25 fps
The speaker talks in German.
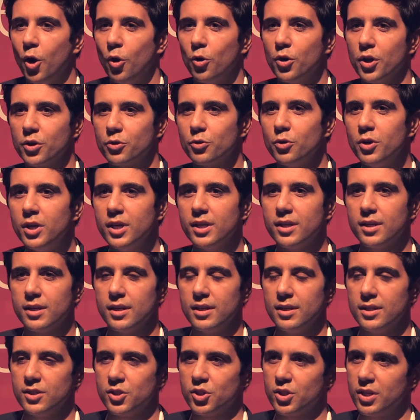Und
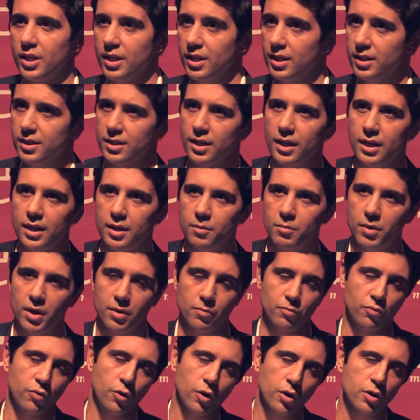natürlich stehe ich dann
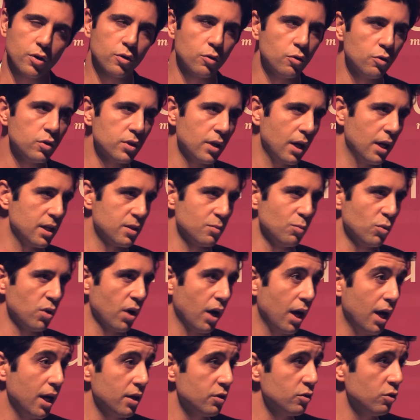immer im Vordergrund als
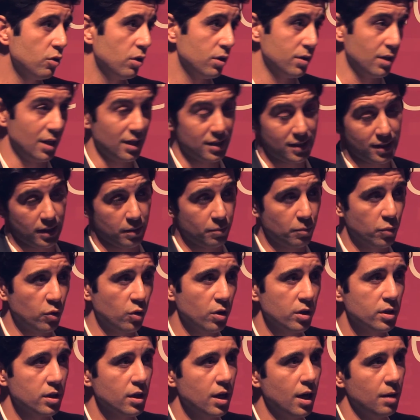Moderator, also als
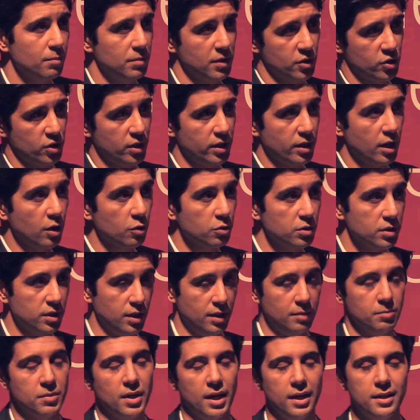Reporter, aber da steht auch ein
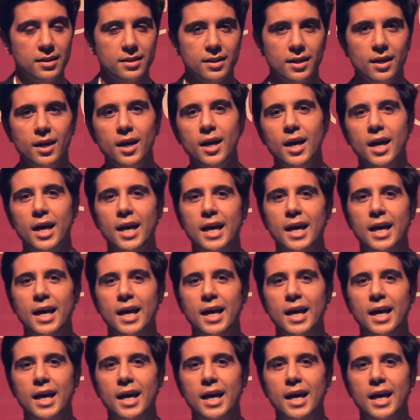Team dahinter.